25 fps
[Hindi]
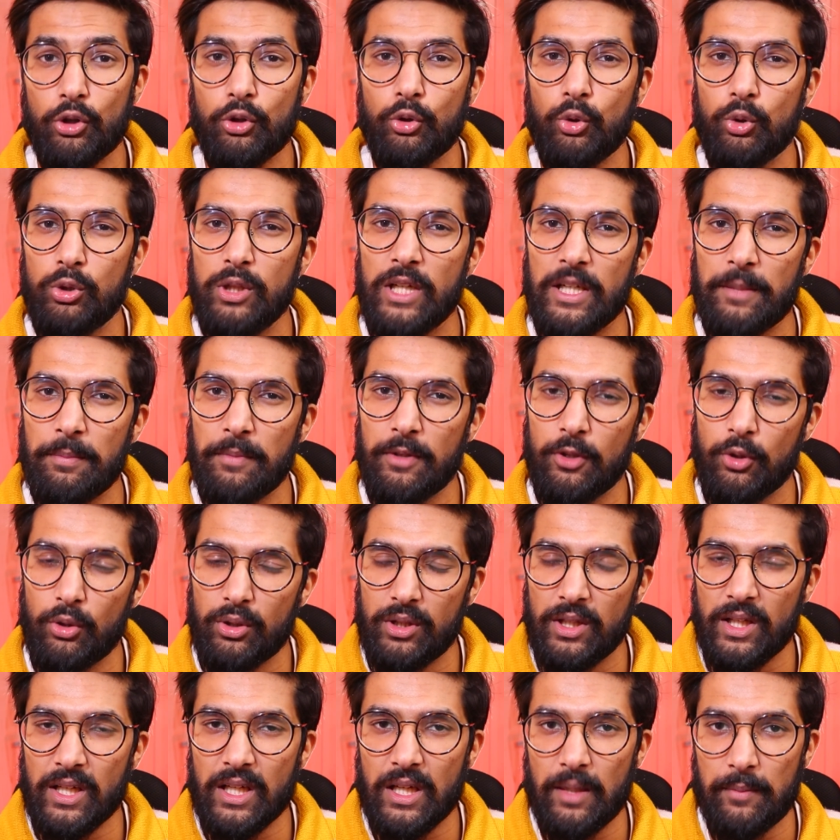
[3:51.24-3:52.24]
तो डू लेट मी नो
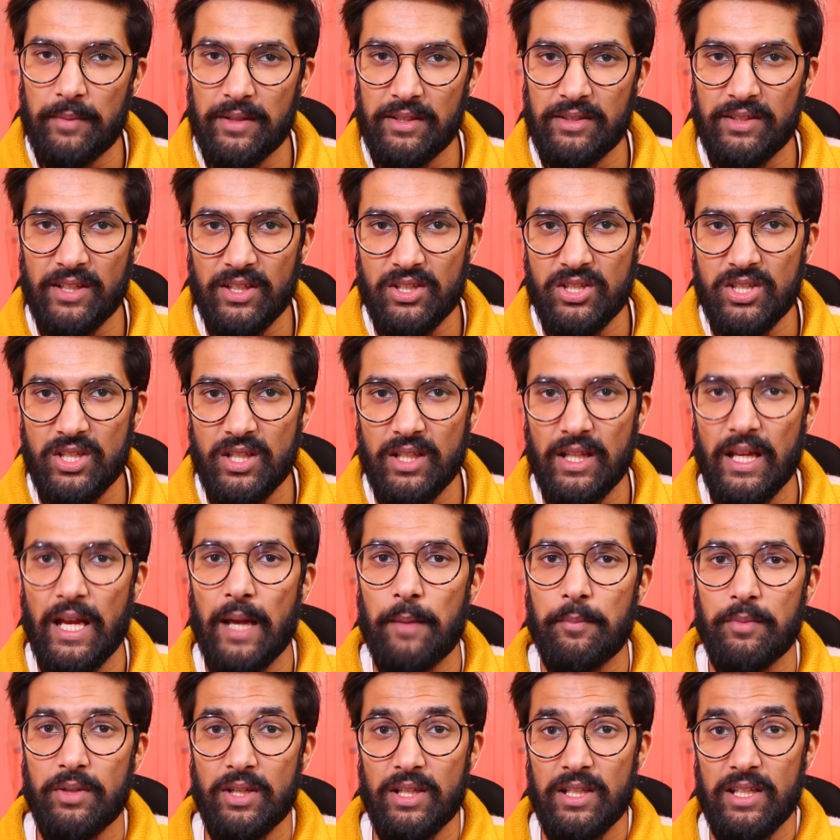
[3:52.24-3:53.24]
इन द कमेंट सेक्शन आई
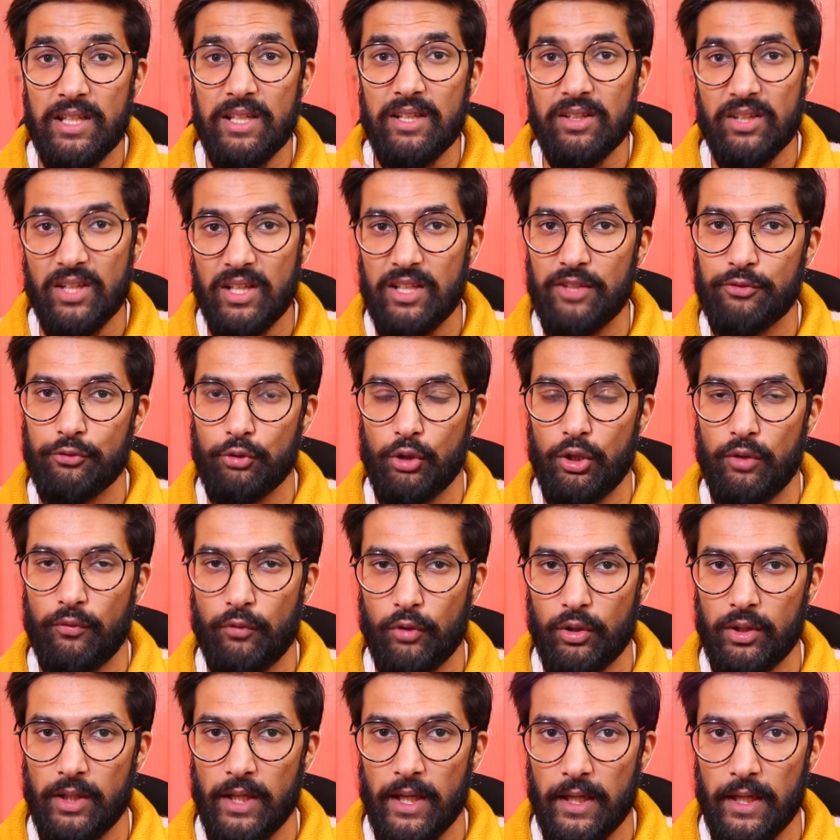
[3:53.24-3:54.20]
एम रियली रियली सॉरी फॉर